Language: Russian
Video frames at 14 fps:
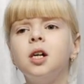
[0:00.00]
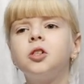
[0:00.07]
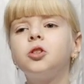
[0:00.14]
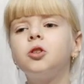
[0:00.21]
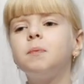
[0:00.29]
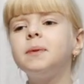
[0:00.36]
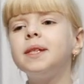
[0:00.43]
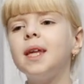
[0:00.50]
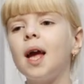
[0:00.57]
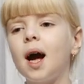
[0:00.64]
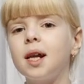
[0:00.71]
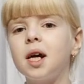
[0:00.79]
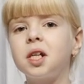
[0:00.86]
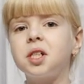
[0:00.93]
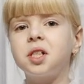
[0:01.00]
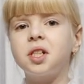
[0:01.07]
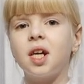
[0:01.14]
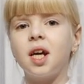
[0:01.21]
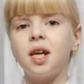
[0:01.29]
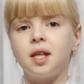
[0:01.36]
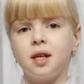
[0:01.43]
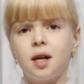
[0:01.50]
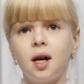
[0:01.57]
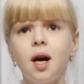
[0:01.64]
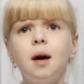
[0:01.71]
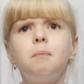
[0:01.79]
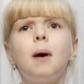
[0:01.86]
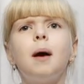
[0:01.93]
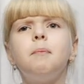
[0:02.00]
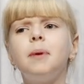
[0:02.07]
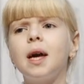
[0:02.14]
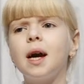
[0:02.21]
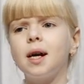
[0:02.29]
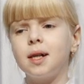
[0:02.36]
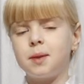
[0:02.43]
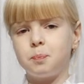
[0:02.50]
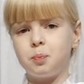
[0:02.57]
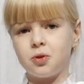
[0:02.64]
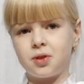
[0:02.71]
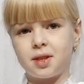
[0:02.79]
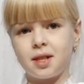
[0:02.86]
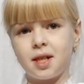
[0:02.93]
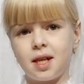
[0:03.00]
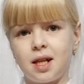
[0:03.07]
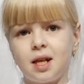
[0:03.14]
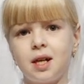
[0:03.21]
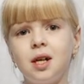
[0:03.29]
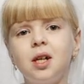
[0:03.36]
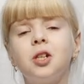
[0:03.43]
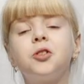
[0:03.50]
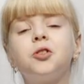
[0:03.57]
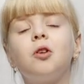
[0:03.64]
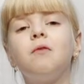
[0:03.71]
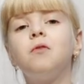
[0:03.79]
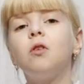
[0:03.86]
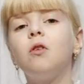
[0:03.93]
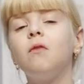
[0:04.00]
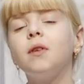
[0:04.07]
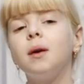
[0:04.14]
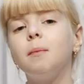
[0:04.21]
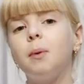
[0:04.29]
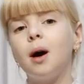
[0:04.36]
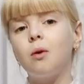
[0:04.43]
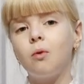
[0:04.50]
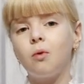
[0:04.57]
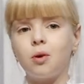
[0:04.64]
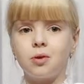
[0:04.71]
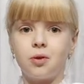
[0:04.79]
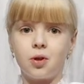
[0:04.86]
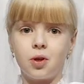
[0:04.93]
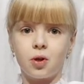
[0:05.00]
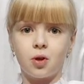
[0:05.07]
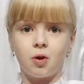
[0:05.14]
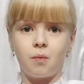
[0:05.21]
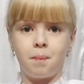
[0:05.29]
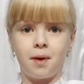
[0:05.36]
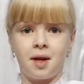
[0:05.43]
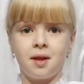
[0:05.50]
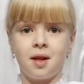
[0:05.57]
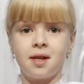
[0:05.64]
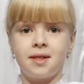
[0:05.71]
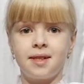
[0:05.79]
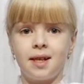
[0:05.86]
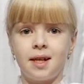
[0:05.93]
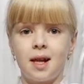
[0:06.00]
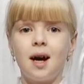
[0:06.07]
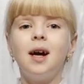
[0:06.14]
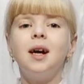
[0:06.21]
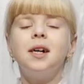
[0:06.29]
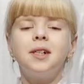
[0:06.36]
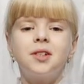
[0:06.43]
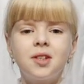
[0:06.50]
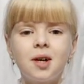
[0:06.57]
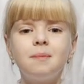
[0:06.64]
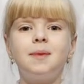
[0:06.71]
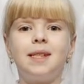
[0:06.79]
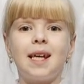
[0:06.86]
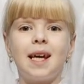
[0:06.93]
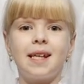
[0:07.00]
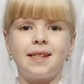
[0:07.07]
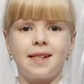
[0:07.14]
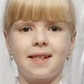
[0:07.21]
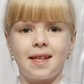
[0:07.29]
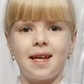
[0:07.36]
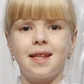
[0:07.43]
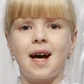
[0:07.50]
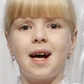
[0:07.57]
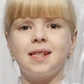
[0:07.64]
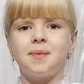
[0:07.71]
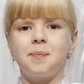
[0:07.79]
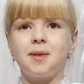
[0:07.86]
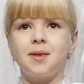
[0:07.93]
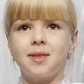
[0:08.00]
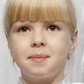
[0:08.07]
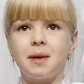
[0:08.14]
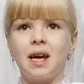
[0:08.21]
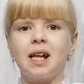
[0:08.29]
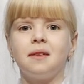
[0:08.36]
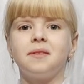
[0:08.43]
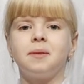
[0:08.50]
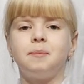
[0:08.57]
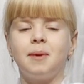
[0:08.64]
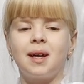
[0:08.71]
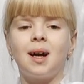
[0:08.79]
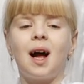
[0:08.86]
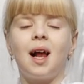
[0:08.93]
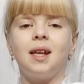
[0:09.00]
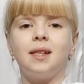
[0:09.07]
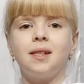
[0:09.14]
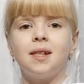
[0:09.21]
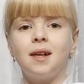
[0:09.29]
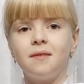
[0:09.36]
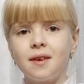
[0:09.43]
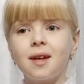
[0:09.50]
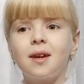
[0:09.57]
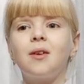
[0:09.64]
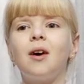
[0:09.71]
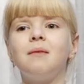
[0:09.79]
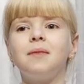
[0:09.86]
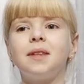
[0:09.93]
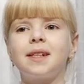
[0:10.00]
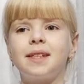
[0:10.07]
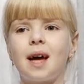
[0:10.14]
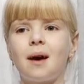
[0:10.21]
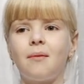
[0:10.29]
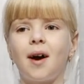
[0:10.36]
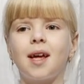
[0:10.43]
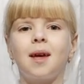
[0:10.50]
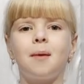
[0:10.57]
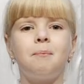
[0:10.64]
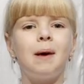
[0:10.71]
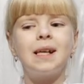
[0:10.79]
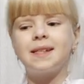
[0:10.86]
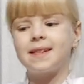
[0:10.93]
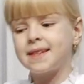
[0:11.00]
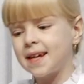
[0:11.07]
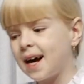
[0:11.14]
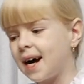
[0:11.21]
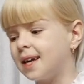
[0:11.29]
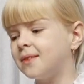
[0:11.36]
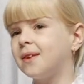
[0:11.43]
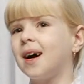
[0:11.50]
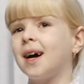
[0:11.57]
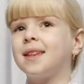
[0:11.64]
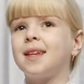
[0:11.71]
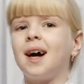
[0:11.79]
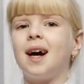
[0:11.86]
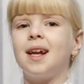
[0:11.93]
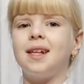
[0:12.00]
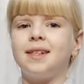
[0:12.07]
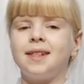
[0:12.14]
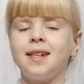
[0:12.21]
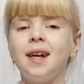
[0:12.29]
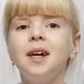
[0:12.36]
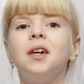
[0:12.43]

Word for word: чтоб сняли ошейник, побегать пустили, чтоб в дом в непогоды ее пригласили, чтоб дети к ней на спину смело взбирались, верхом на собаке по саду катались,